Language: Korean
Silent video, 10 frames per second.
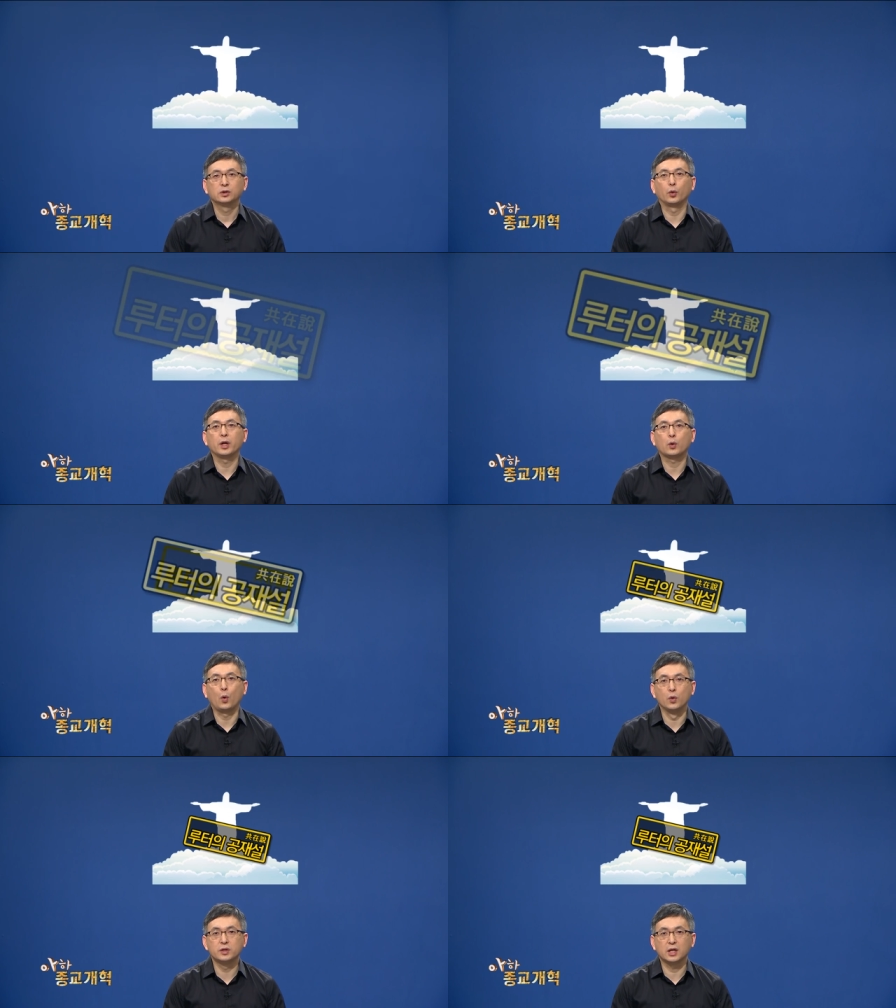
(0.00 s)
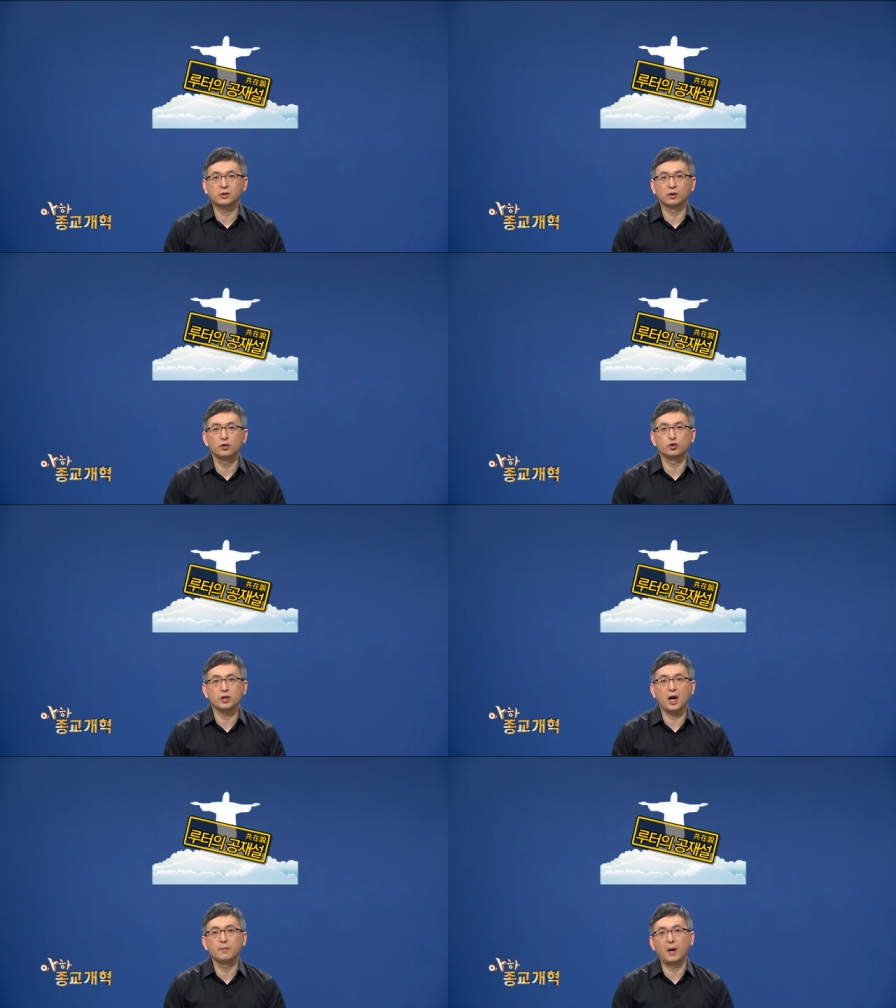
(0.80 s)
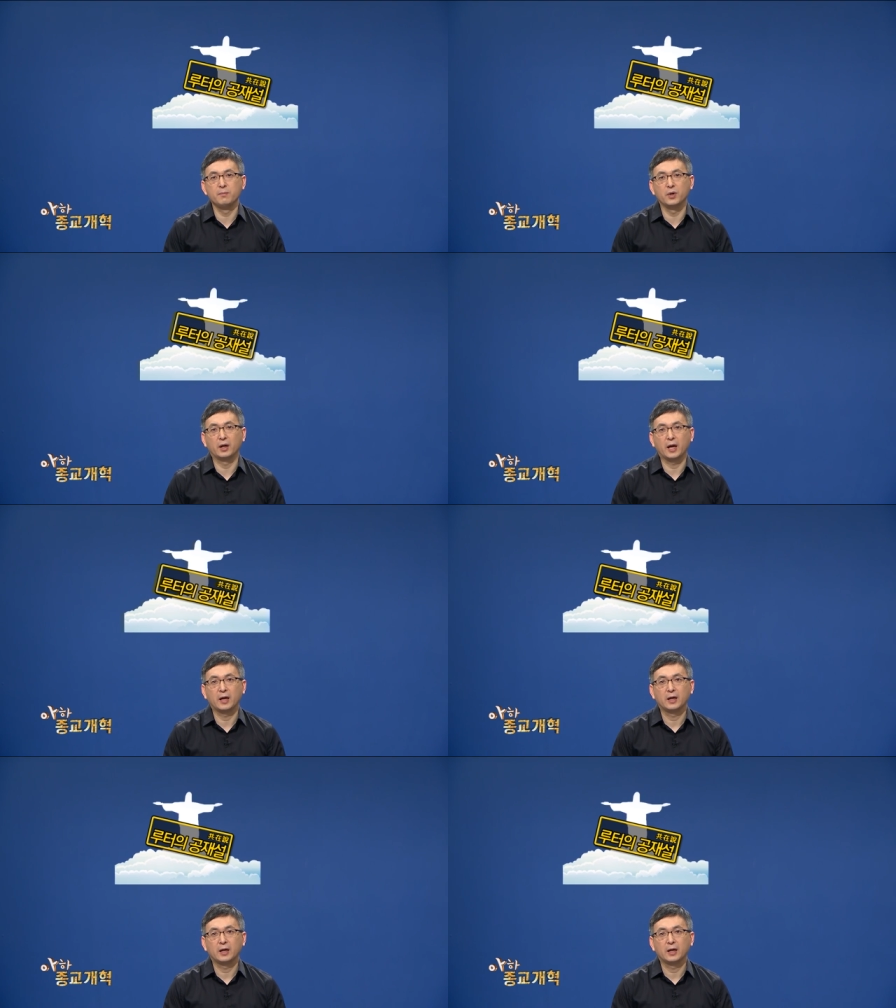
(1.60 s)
소위 공제설을 주장한 반면에